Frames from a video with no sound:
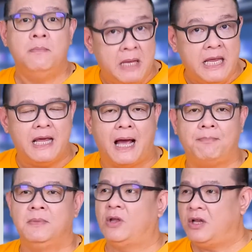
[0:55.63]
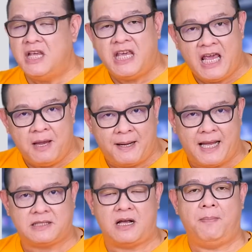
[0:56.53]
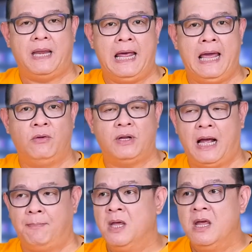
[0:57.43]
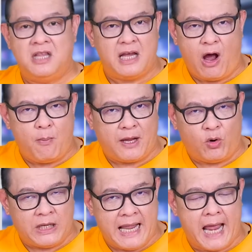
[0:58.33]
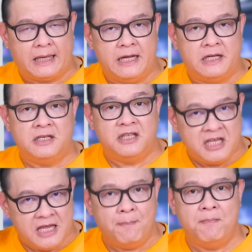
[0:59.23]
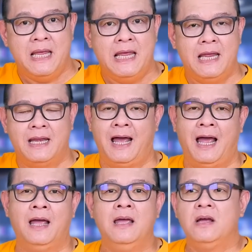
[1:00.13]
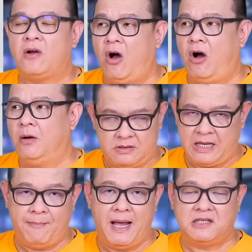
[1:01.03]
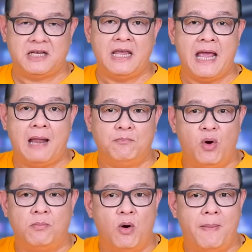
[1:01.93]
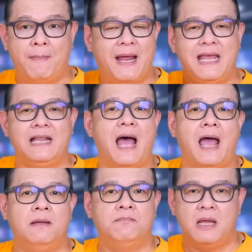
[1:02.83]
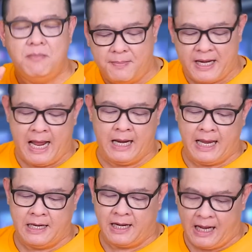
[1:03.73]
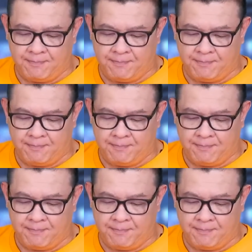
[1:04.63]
มีครับตอนนี้ K plus เข้าไปแล้วนะครับที่เข้าไปคนแรกเลยคือ TMB นะฮะก็สามารถใช้งานพวกโมบายแบงกิ้งได้ไม่มีปัญหาอะไรนะครั